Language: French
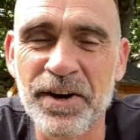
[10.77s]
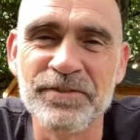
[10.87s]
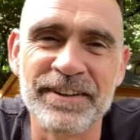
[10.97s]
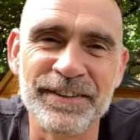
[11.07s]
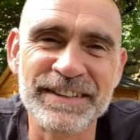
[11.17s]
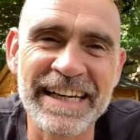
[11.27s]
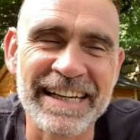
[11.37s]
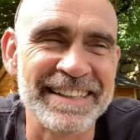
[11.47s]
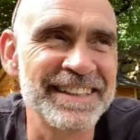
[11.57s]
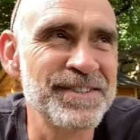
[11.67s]
enfin en
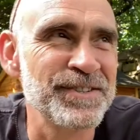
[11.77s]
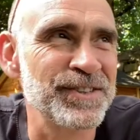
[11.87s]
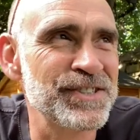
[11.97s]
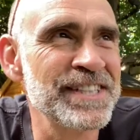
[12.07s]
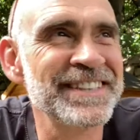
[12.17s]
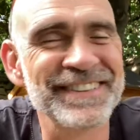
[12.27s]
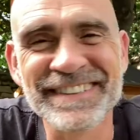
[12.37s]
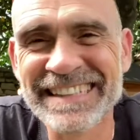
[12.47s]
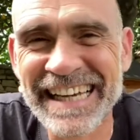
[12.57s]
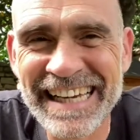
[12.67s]
direct. J'enregistre
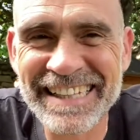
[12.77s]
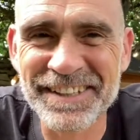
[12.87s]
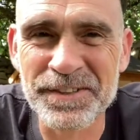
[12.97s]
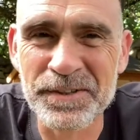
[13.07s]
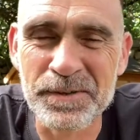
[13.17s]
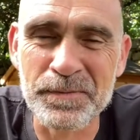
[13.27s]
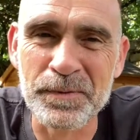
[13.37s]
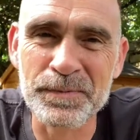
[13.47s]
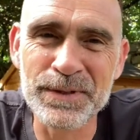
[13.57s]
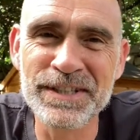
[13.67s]
en direct de
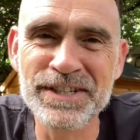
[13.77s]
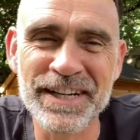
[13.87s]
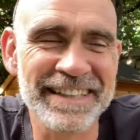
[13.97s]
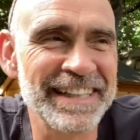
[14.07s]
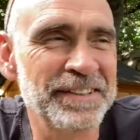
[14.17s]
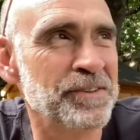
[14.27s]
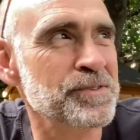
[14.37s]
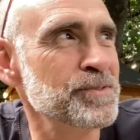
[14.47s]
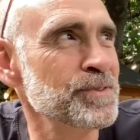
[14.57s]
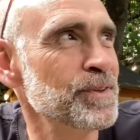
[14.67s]
mon petit jardin dans
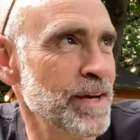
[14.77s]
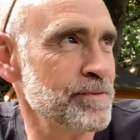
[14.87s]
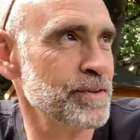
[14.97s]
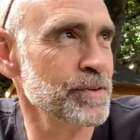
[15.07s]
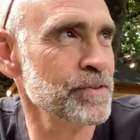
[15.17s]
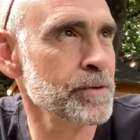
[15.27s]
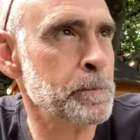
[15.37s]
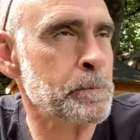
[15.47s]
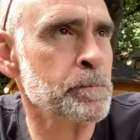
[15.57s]
le sud de la France.